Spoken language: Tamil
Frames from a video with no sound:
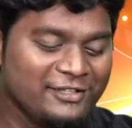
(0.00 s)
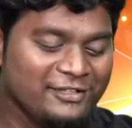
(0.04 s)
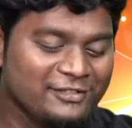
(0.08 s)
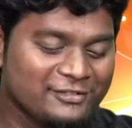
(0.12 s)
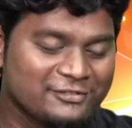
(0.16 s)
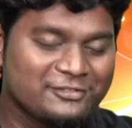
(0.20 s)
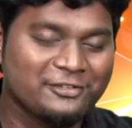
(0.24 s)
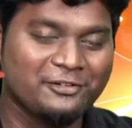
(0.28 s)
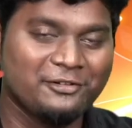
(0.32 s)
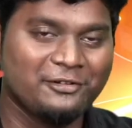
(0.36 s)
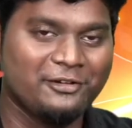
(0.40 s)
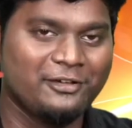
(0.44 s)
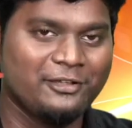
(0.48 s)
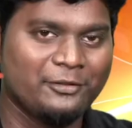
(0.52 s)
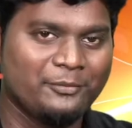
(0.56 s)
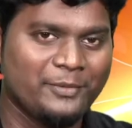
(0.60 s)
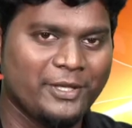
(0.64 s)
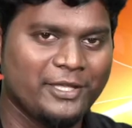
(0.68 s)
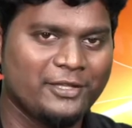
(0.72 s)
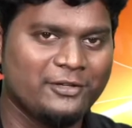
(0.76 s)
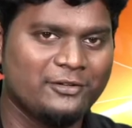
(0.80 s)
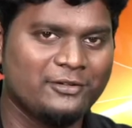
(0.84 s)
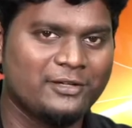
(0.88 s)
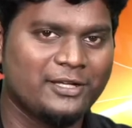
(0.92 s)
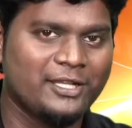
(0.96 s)
ஸோ
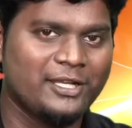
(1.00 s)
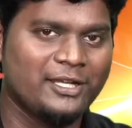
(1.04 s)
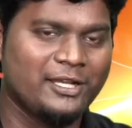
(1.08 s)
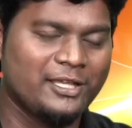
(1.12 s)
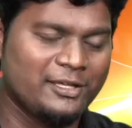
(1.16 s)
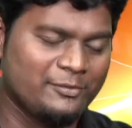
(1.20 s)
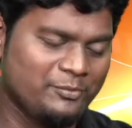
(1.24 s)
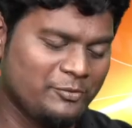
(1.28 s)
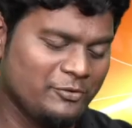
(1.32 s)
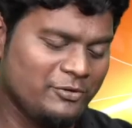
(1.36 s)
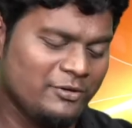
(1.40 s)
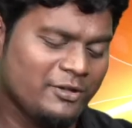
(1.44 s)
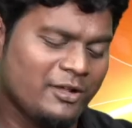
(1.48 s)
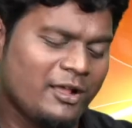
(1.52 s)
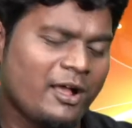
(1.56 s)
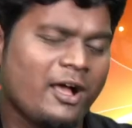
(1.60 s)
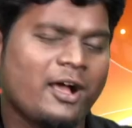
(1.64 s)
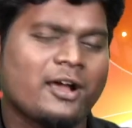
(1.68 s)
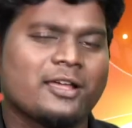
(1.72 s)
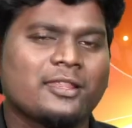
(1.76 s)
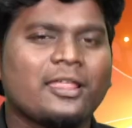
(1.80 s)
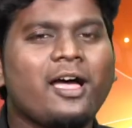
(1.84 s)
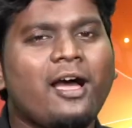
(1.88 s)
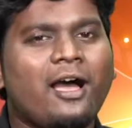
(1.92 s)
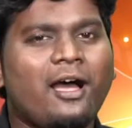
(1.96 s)
மைக்கிளோட டைலாக்
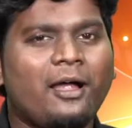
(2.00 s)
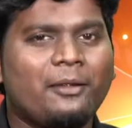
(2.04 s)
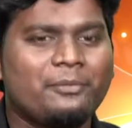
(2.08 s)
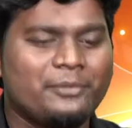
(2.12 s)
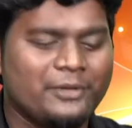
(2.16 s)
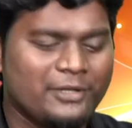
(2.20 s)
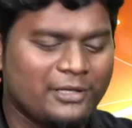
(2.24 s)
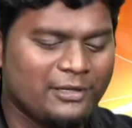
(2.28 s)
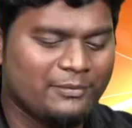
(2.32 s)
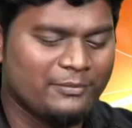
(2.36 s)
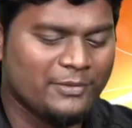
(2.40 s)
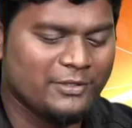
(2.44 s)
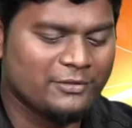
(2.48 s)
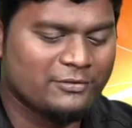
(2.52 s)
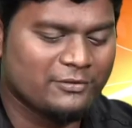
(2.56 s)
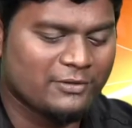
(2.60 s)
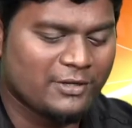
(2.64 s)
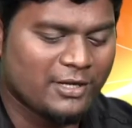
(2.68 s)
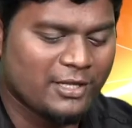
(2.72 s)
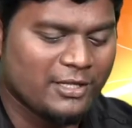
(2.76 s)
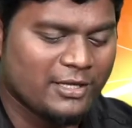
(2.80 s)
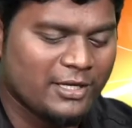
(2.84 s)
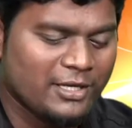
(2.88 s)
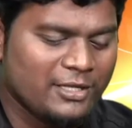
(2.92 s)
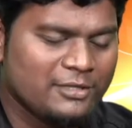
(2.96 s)
பொண்ணுக்காக தான் அப்படின்ற மாதிரி
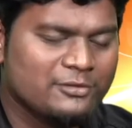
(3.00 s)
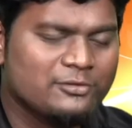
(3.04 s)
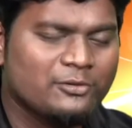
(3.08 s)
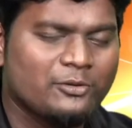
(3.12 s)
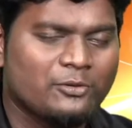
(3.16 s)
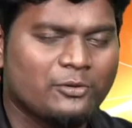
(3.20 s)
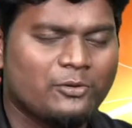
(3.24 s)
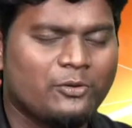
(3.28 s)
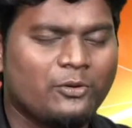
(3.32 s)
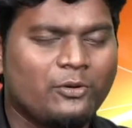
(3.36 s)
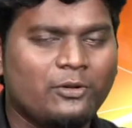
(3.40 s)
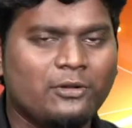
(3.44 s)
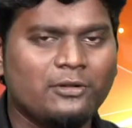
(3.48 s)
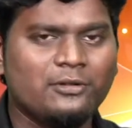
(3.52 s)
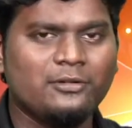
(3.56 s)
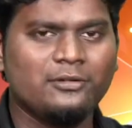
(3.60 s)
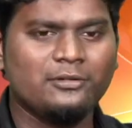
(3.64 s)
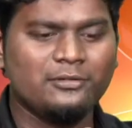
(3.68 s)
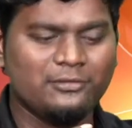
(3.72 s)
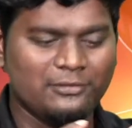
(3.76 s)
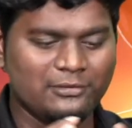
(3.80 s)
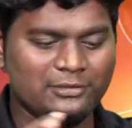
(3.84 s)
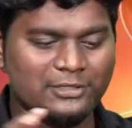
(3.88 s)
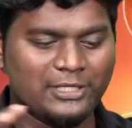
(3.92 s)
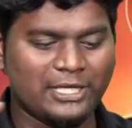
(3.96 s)
சொல்கிறாரு ஸோ ஹோல்
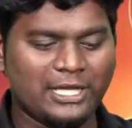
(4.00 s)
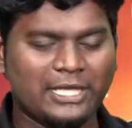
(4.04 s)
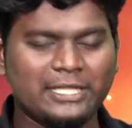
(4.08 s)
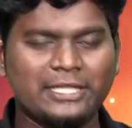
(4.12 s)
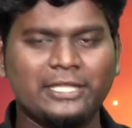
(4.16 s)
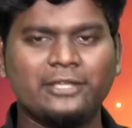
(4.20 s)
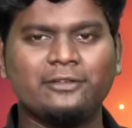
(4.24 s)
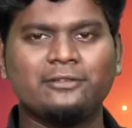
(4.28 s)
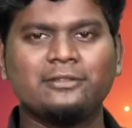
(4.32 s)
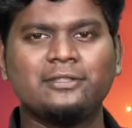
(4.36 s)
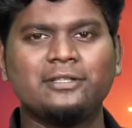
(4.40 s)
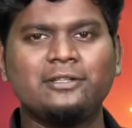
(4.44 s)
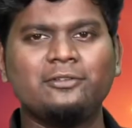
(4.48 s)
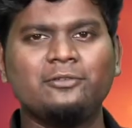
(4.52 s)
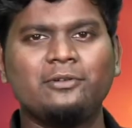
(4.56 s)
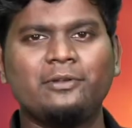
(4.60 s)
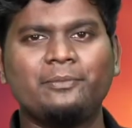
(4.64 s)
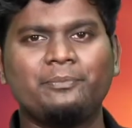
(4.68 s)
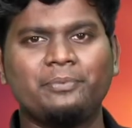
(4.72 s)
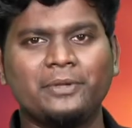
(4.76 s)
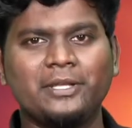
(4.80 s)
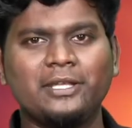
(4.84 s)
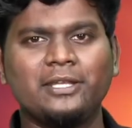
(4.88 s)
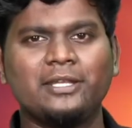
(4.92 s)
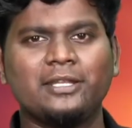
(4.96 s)
இந்த கதையை வந்துட்டு
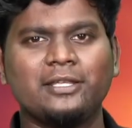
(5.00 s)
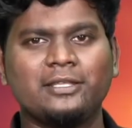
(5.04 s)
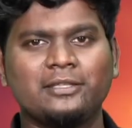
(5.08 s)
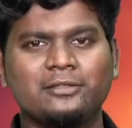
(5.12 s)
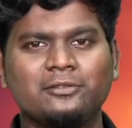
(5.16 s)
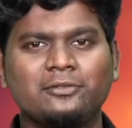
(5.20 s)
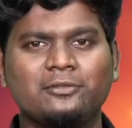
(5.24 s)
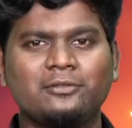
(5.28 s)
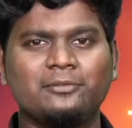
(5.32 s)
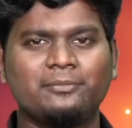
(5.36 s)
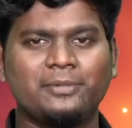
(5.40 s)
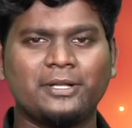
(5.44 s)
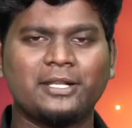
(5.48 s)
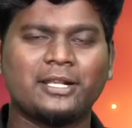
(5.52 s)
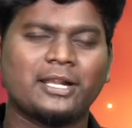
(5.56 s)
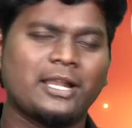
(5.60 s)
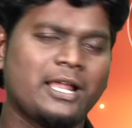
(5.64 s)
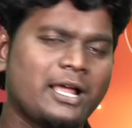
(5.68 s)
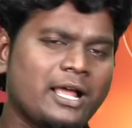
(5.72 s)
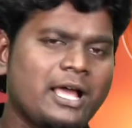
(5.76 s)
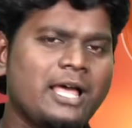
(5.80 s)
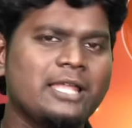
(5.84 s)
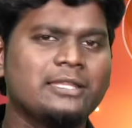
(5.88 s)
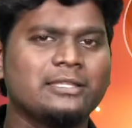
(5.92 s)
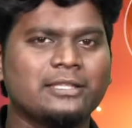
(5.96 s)
ஒரு பெண்ணை ஏதோ ஒன்று
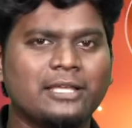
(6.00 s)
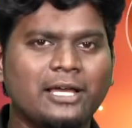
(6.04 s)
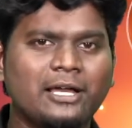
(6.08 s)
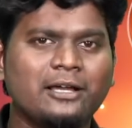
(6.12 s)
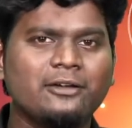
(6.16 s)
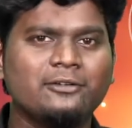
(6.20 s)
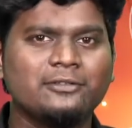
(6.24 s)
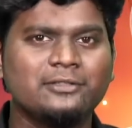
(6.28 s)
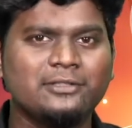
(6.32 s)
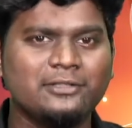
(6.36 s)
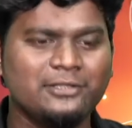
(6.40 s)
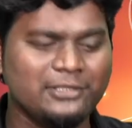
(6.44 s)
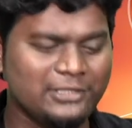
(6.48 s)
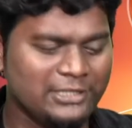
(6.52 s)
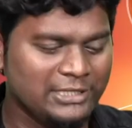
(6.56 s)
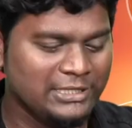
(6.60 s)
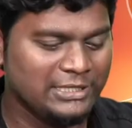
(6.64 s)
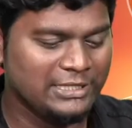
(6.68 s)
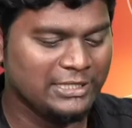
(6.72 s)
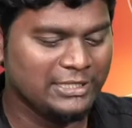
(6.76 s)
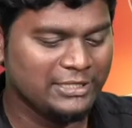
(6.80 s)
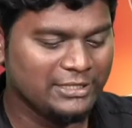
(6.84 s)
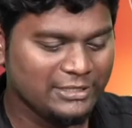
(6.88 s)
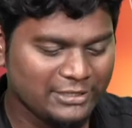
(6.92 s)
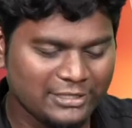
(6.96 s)
பண்ணுறாங்க அதுக்காக வந்துட்டு
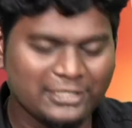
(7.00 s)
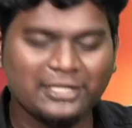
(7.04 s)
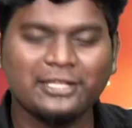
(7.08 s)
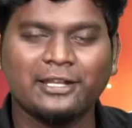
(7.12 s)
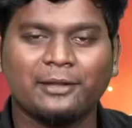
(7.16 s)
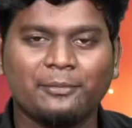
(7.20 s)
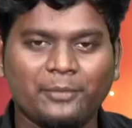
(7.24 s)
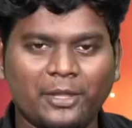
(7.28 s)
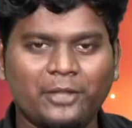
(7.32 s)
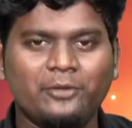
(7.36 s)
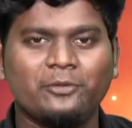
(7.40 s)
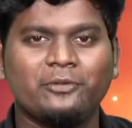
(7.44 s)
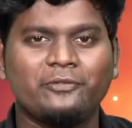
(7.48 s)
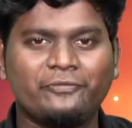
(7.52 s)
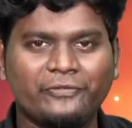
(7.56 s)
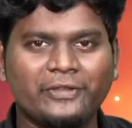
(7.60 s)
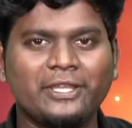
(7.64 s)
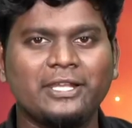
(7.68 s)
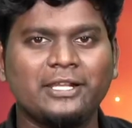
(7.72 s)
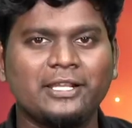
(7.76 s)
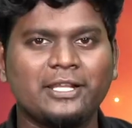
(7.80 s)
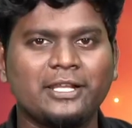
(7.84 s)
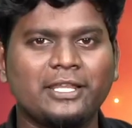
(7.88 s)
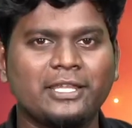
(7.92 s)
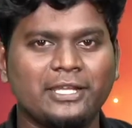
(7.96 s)
இருக்கிற மாதிரி ஒரு
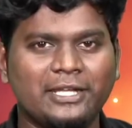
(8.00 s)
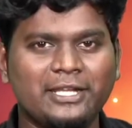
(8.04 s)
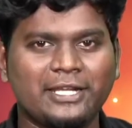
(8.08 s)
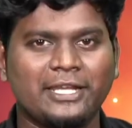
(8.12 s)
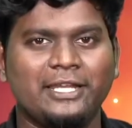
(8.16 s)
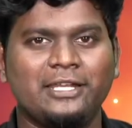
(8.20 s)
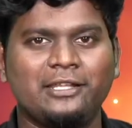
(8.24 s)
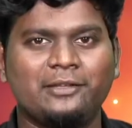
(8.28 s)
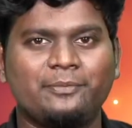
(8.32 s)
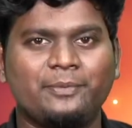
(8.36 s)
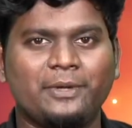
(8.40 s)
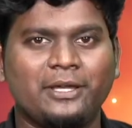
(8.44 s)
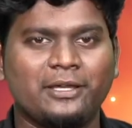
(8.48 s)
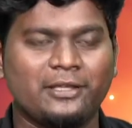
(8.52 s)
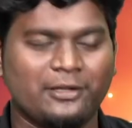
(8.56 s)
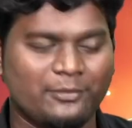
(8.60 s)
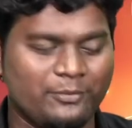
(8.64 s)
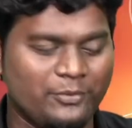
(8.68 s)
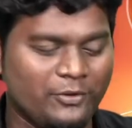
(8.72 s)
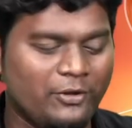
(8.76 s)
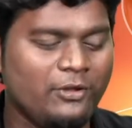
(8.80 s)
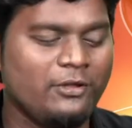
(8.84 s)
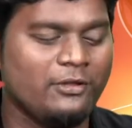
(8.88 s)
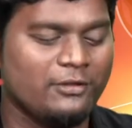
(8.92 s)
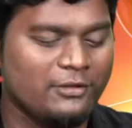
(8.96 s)
ஃபீல் இருக்குது ட்ரைலர்
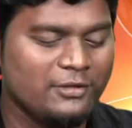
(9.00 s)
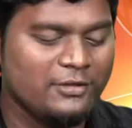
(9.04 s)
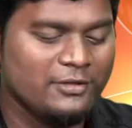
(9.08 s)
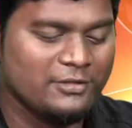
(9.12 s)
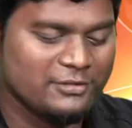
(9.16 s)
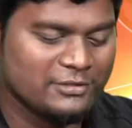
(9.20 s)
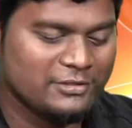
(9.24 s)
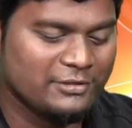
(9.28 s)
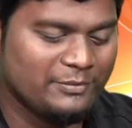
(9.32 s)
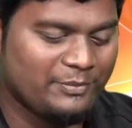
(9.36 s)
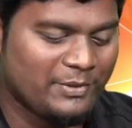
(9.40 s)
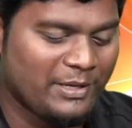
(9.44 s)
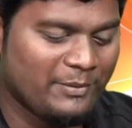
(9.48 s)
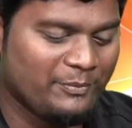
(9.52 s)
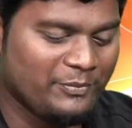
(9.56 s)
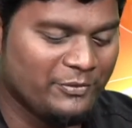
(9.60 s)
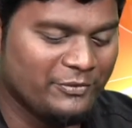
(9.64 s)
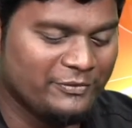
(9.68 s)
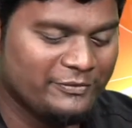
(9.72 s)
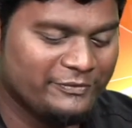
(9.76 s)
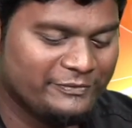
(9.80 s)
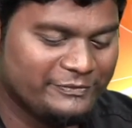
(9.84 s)
பார்க்குறப்போ சரி பார்ப்போம்